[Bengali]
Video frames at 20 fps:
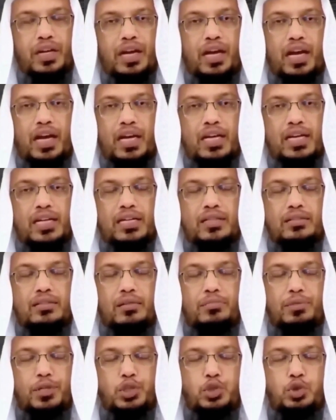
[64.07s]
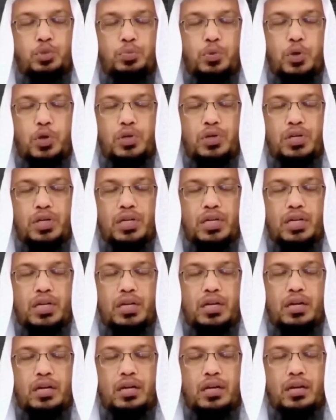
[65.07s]
করবেন হ্যাঁ তার মৃত্যুর পর
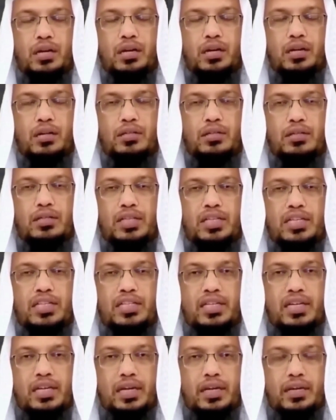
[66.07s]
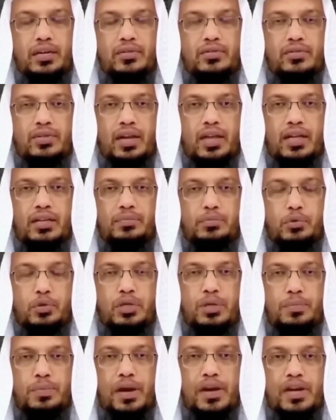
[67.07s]
তিনি যে সালাদ
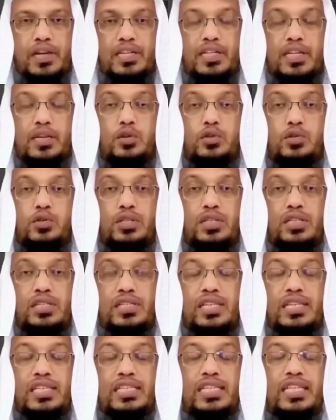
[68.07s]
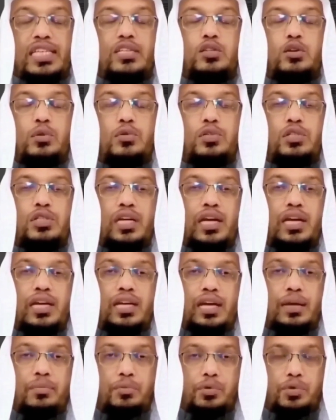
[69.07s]
পড়তে পারেননি সেগুলো যদি সেন্সলেস
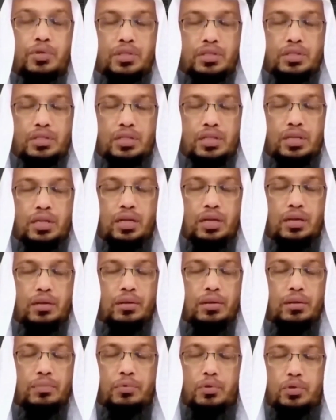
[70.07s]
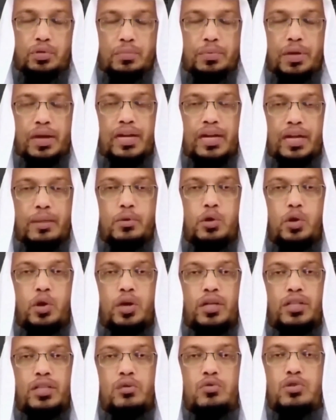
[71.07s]
অবস্থায় না পড়তে পড়তে পারেনি এমন
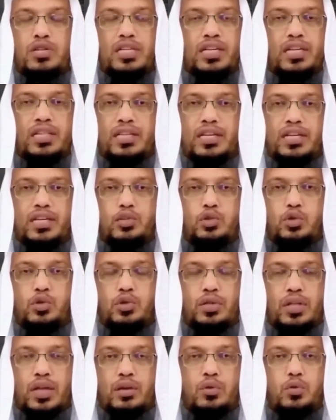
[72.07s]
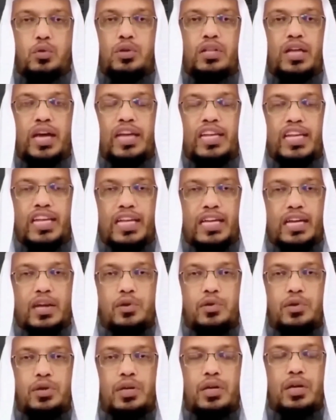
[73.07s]
হয় তাহলে সেক্ষেত্রে এটার জন্য তার কোনো দায় নেই
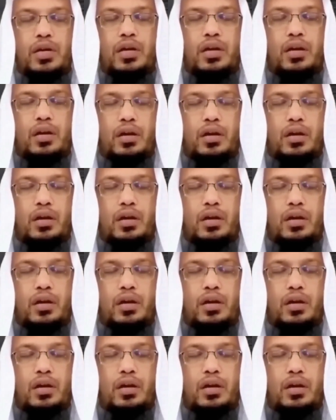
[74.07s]
কারণ